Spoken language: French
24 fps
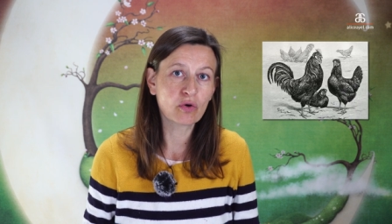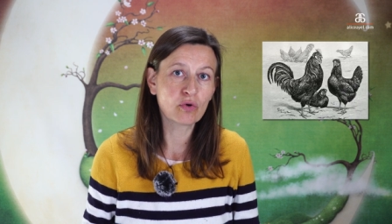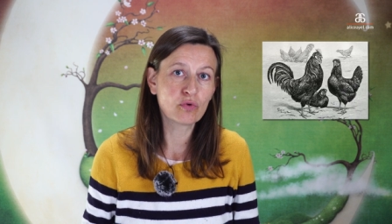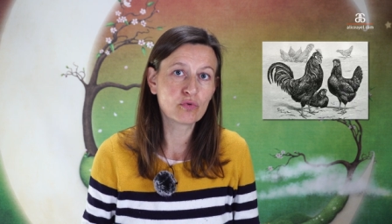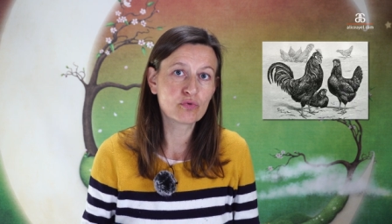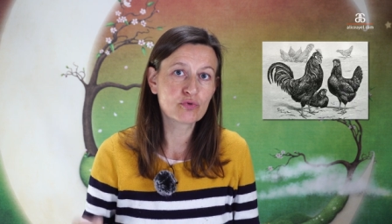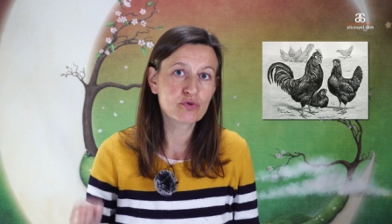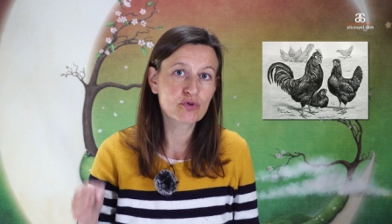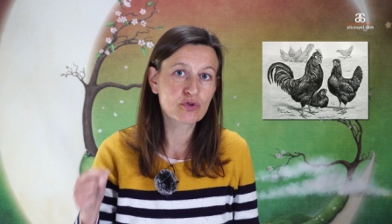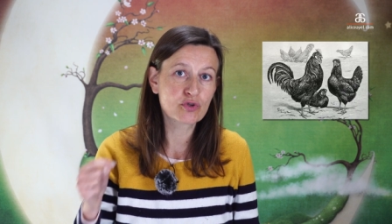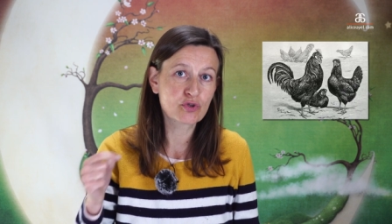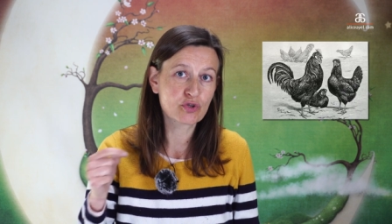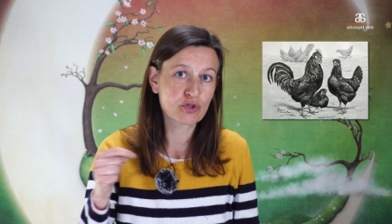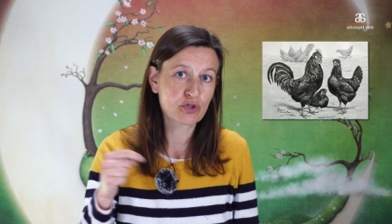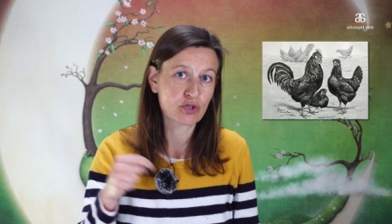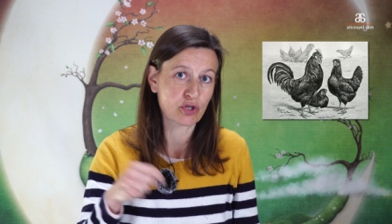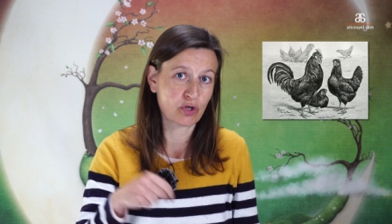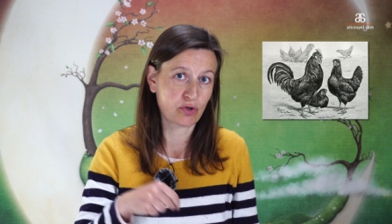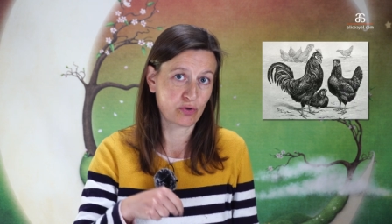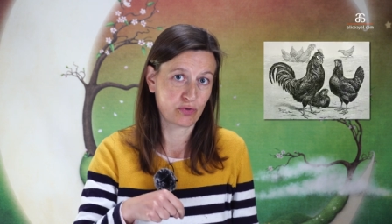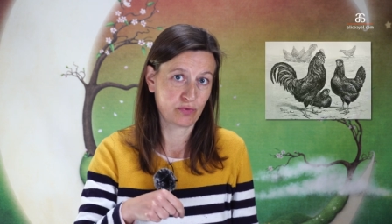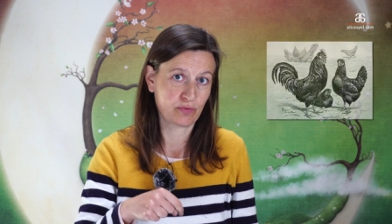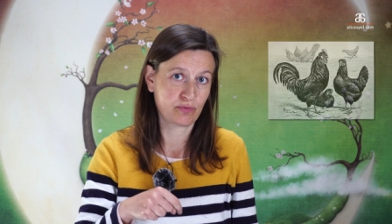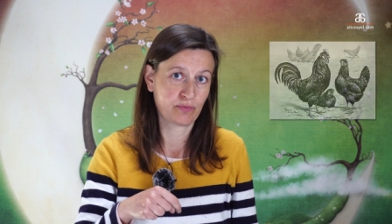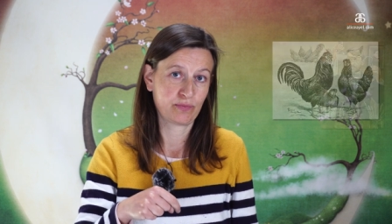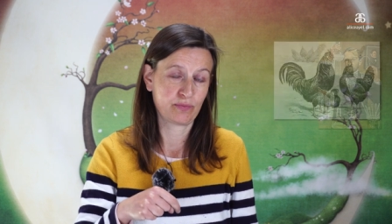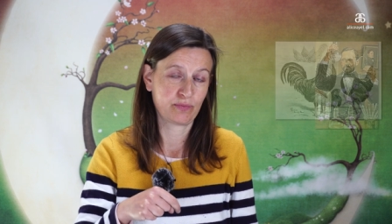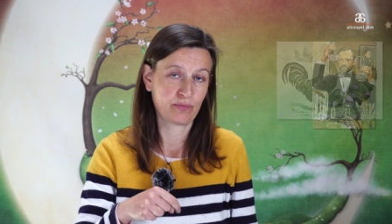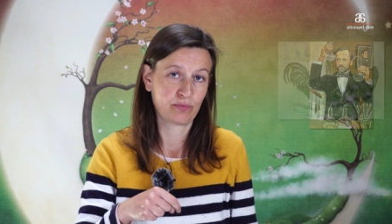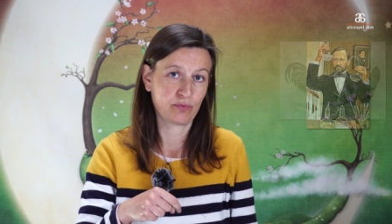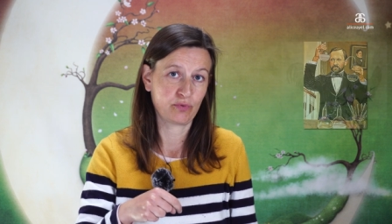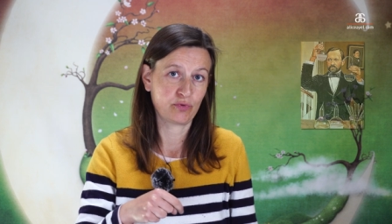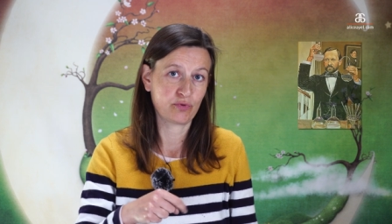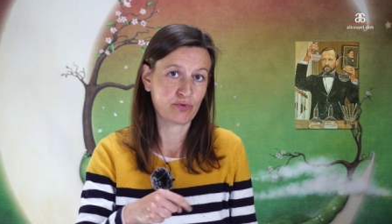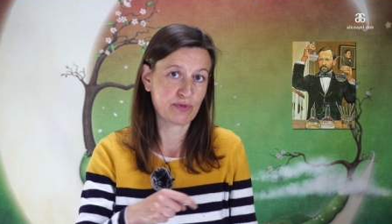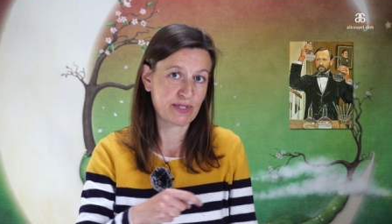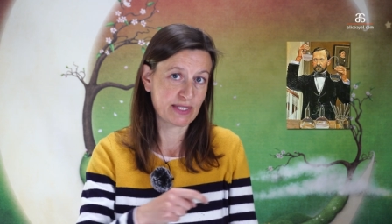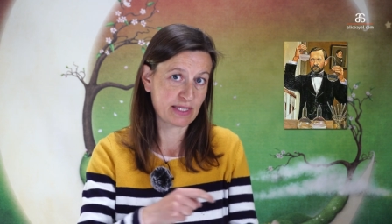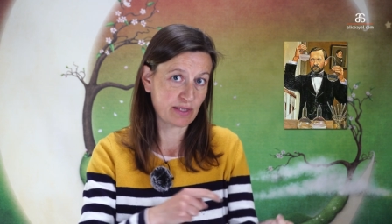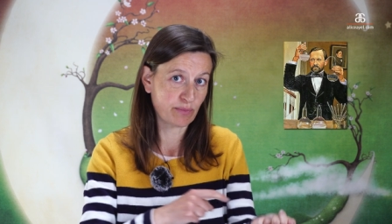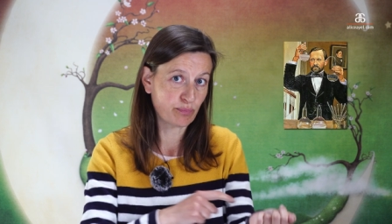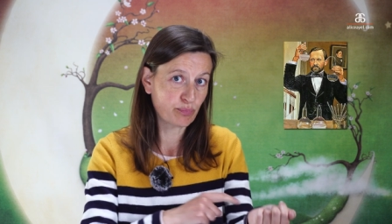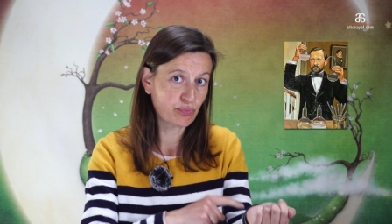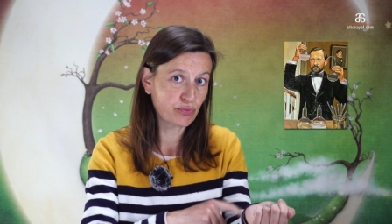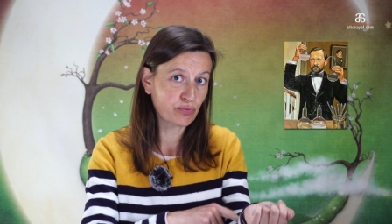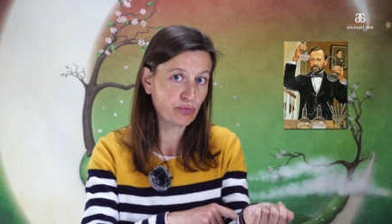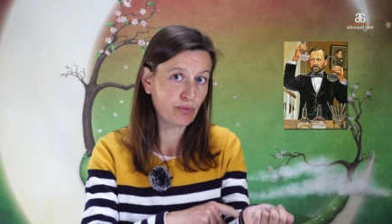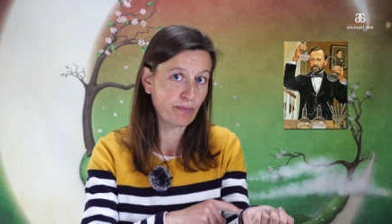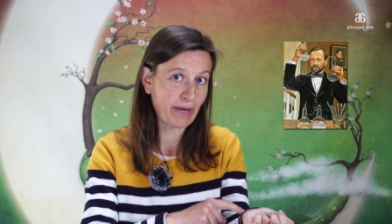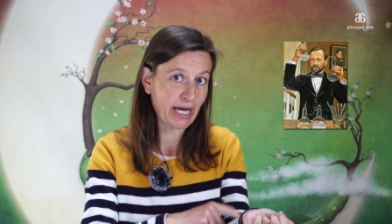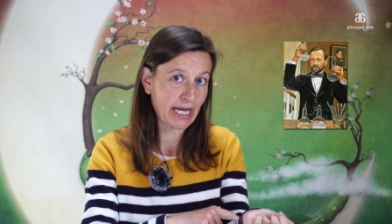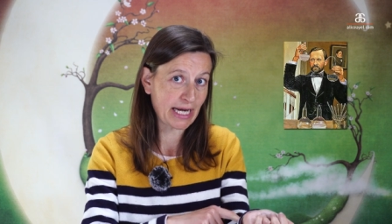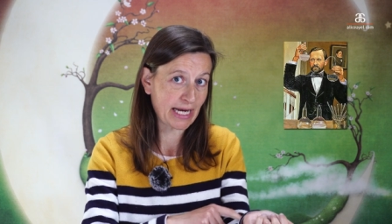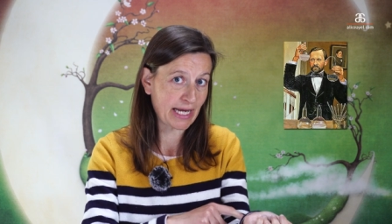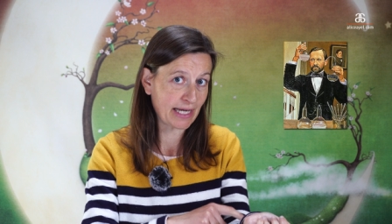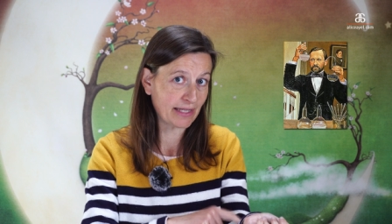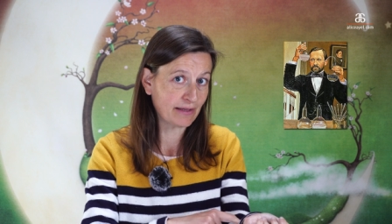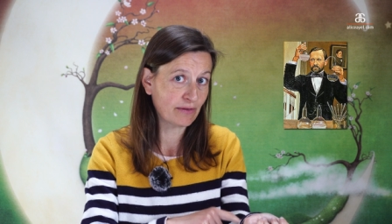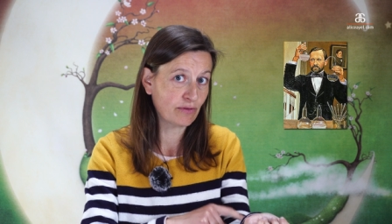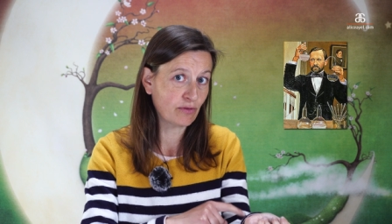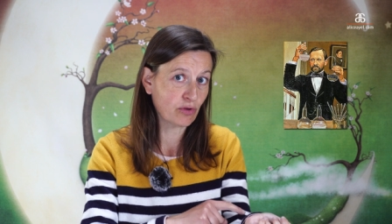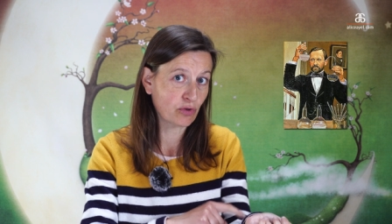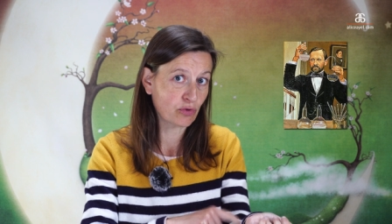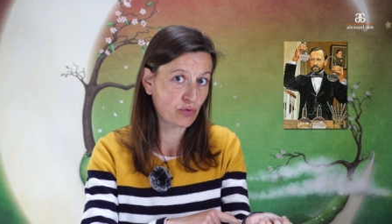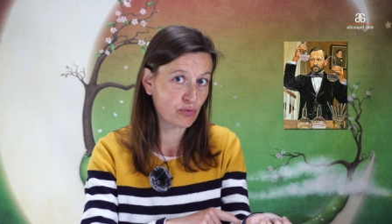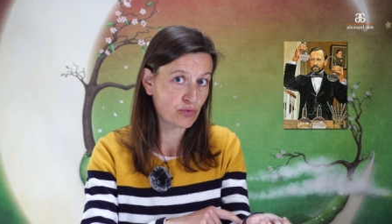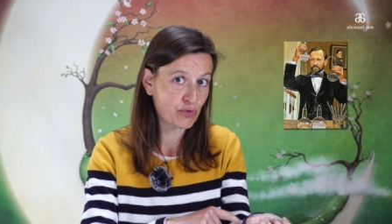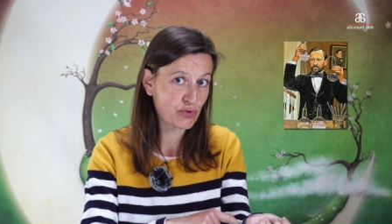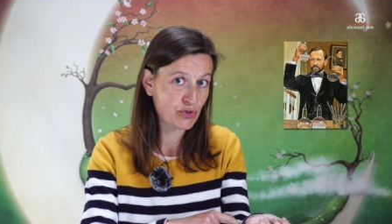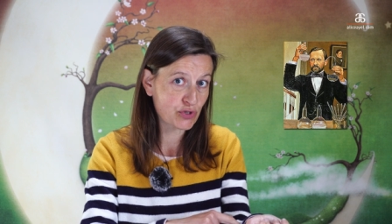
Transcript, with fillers: le sang de ces poules malades, dans,